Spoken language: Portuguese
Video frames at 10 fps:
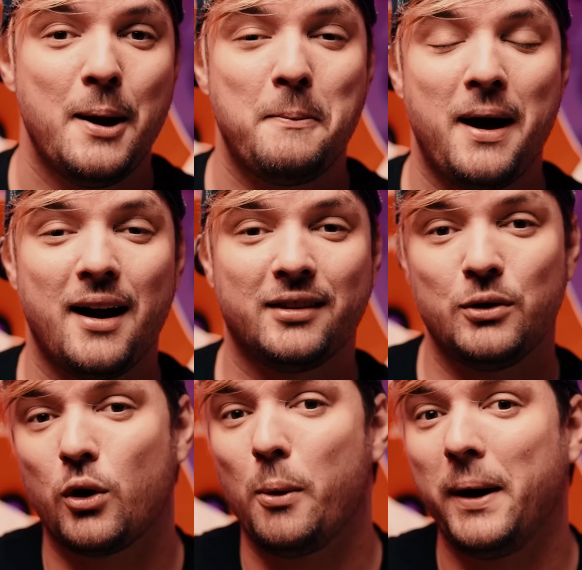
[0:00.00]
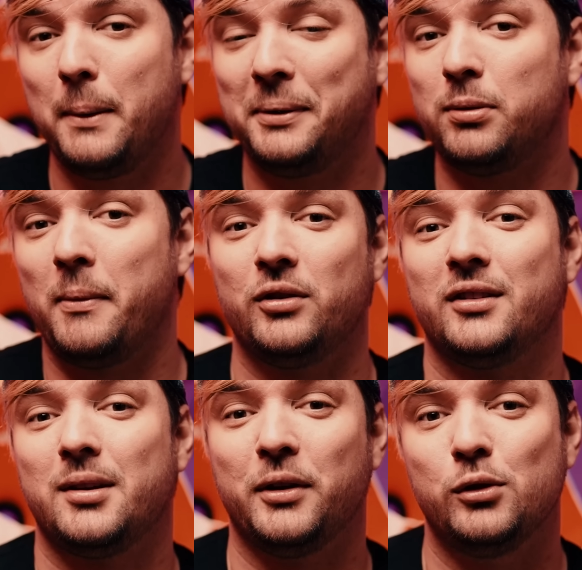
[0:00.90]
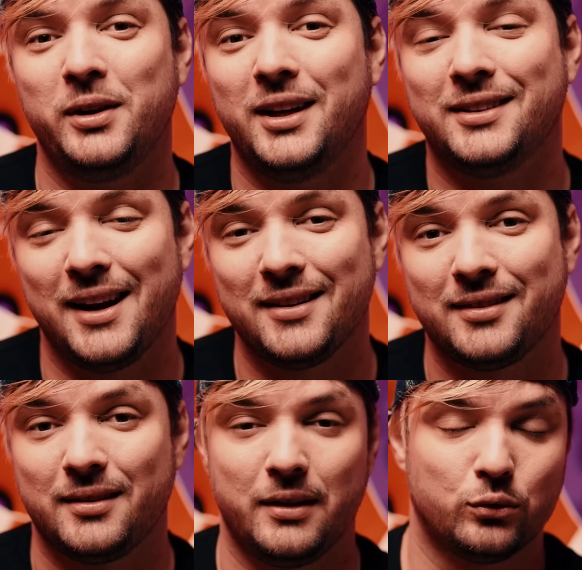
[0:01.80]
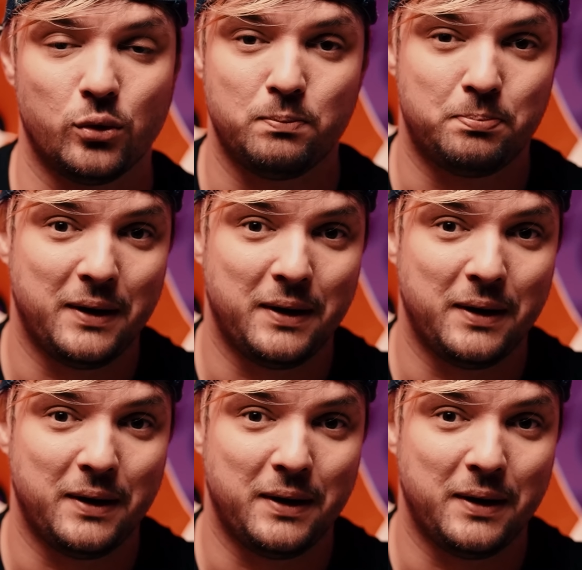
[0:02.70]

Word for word: mas eu acompanhei principalmente o lançamento do Mini 3 e eu estou